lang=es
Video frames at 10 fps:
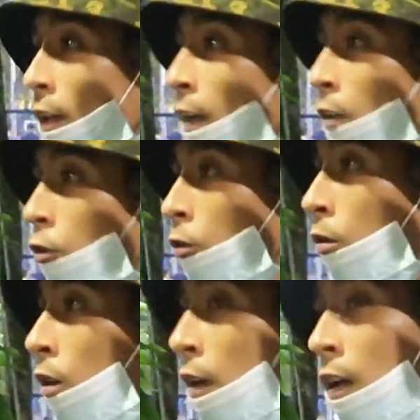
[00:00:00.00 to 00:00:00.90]
de hecho,
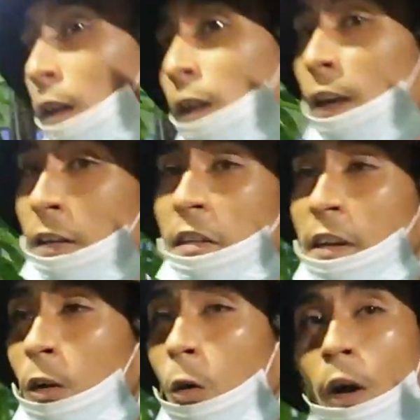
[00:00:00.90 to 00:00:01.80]
en
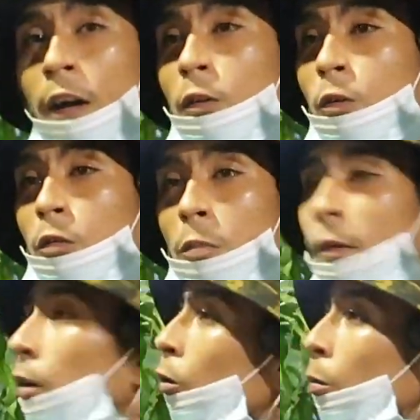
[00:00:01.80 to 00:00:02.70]
cinco años me
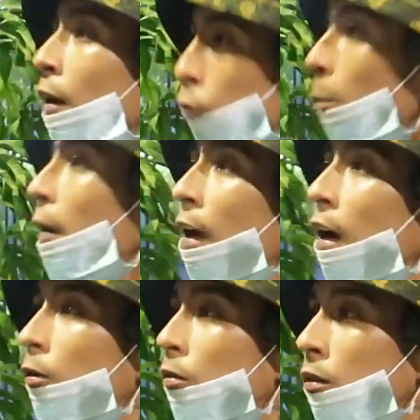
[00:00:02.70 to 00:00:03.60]
veo más
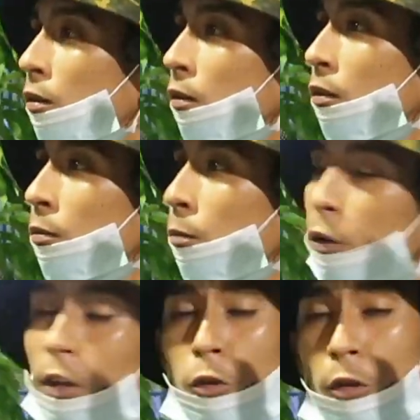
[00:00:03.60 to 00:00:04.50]
superado
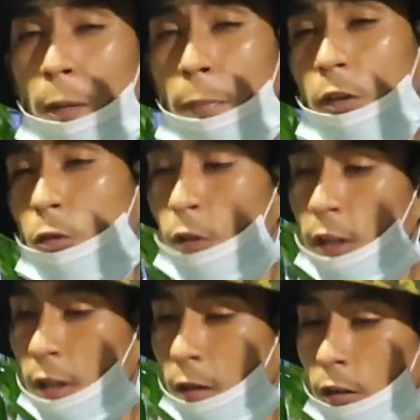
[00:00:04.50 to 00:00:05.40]
porque soy una
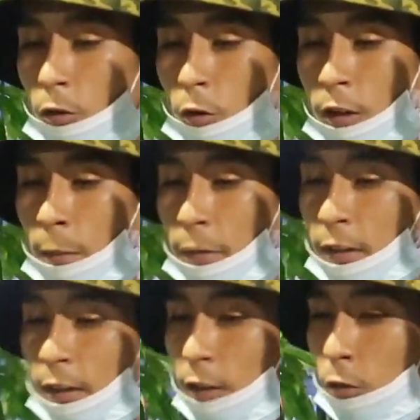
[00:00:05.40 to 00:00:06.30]
persona que soy, a pesar de